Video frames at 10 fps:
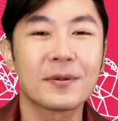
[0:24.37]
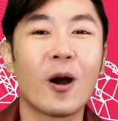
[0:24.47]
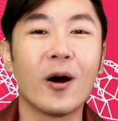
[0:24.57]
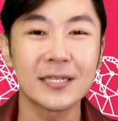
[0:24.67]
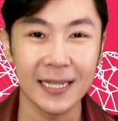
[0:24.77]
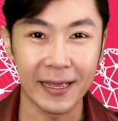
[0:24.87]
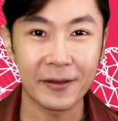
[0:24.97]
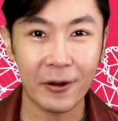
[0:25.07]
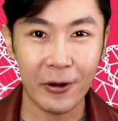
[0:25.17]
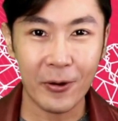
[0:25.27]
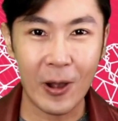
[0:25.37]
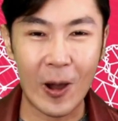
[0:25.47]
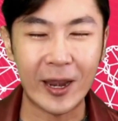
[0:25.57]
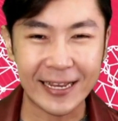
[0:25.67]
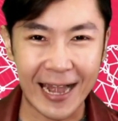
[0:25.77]
ขอเฉลยเร็วๆก่
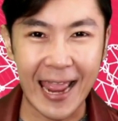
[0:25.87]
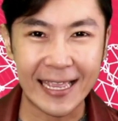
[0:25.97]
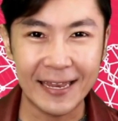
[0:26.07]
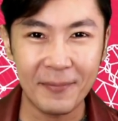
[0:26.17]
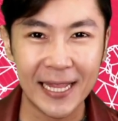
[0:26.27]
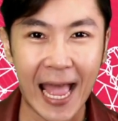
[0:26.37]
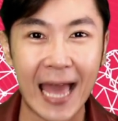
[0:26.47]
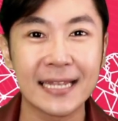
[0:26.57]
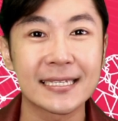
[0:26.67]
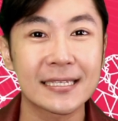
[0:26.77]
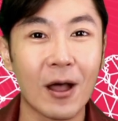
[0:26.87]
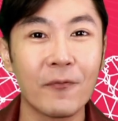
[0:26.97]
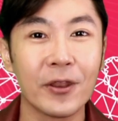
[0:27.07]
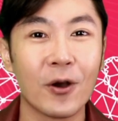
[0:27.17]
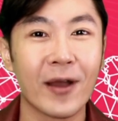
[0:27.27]
อน ใครคิดไม่ทัน stop
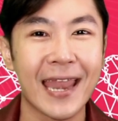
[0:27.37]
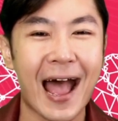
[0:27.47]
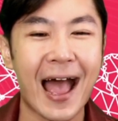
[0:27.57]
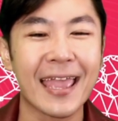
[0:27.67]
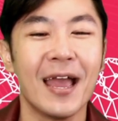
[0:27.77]
วิดีโอไว้ได้